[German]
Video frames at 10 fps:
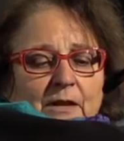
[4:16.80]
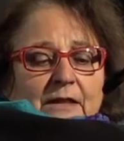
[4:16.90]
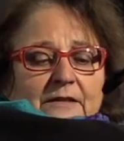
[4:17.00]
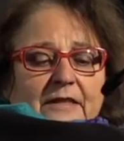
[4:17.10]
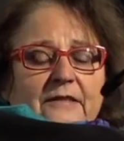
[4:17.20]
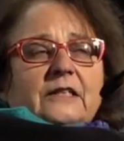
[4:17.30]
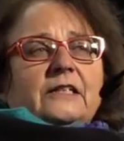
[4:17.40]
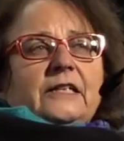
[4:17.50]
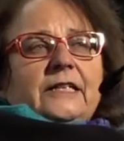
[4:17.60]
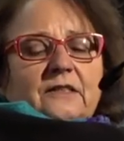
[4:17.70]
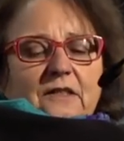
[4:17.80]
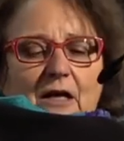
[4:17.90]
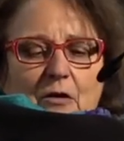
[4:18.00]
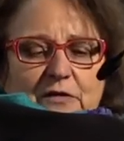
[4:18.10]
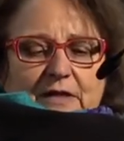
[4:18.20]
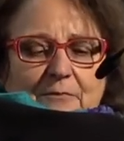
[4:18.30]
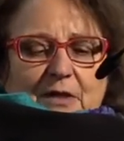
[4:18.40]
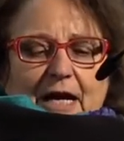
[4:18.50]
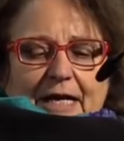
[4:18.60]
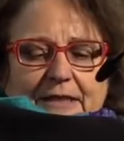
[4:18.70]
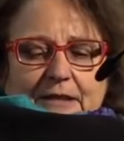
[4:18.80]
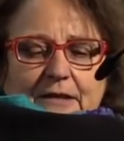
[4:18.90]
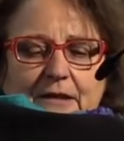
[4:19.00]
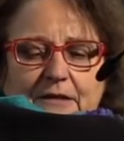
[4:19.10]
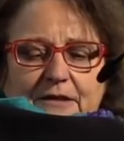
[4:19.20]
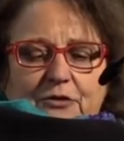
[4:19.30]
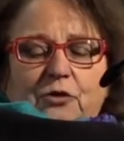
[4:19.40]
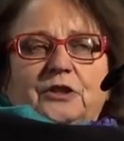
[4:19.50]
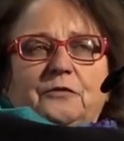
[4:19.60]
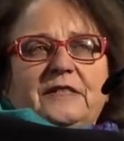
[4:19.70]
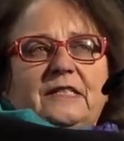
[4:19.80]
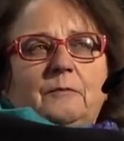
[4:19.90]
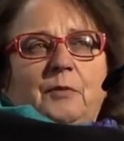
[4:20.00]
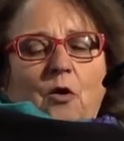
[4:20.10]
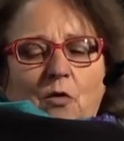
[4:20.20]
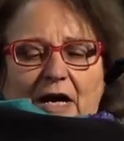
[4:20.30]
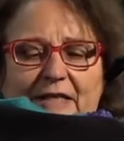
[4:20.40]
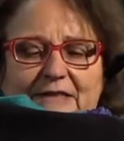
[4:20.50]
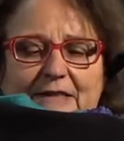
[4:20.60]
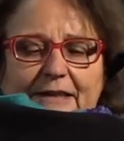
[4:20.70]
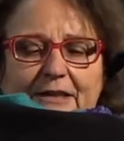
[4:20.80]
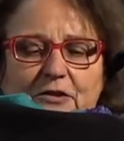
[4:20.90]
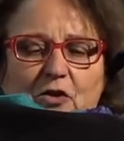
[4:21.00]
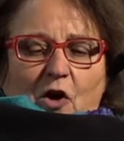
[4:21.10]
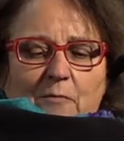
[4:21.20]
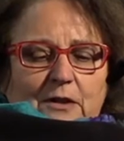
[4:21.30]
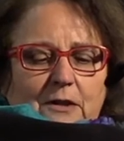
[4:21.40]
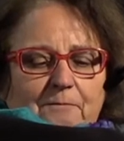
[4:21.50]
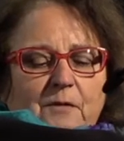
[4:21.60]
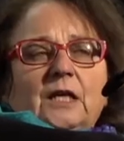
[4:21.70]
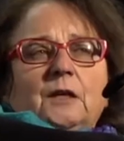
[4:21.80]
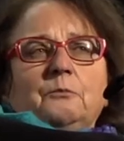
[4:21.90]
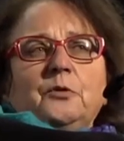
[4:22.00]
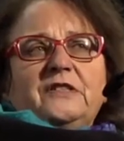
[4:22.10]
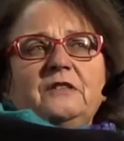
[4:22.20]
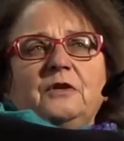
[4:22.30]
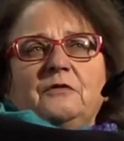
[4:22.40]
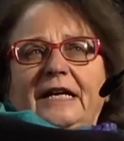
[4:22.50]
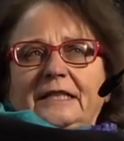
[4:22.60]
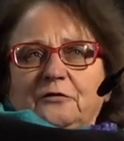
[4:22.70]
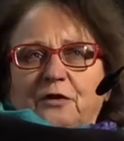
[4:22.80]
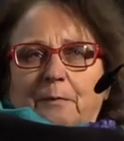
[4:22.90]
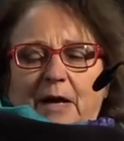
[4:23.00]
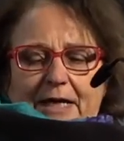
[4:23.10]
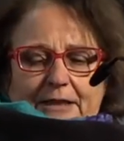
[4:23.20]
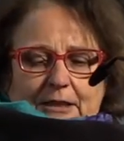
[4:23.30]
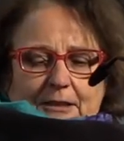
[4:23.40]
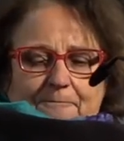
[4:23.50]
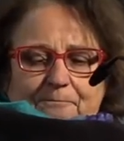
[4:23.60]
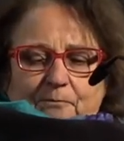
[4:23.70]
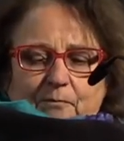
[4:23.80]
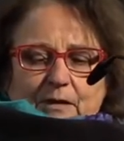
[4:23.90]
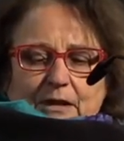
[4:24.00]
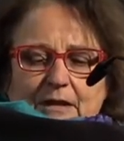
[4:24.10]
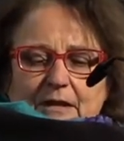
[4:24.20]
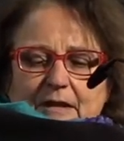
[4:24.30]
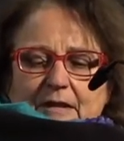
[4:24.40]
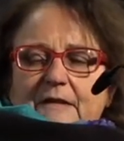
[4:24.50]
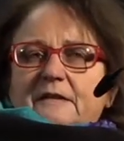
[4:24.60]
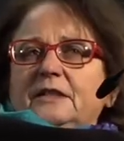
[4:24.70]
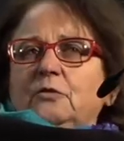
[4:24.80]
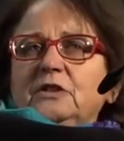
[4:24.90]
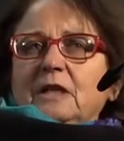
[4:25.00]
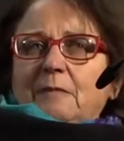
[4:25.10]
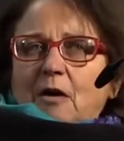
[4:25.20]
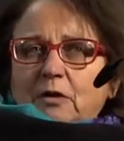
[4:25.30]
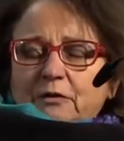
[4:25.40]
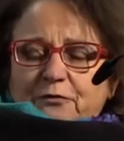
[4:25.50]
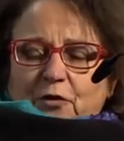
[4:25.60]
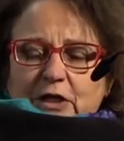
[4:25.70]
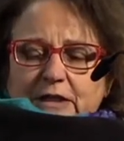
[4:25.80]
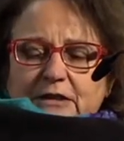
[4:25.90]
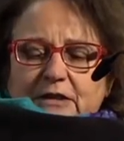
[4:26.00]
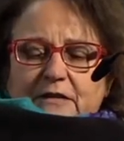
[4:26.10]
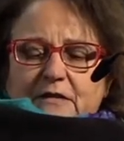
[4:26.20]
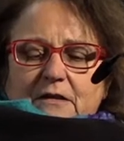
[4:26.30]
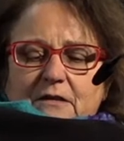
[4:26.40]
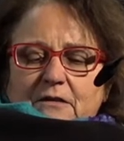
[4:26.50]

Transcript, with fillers: Diese Kriegsgrausamkeiten, die durch Whistleblower ans Licht kommen, müssen wir weiter verbreiten. Sie untermauern Folgendes.